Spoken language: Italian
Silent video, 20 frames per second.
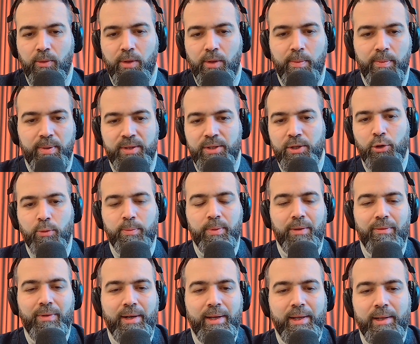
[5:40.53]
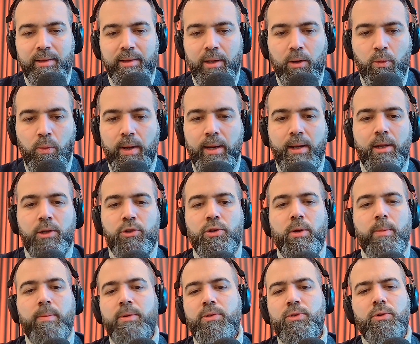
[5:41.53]
del pensiero prevalente è quella,
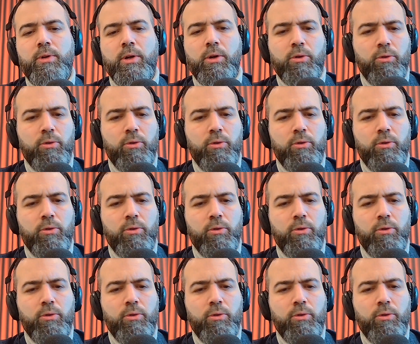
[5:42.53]
cioè bisogna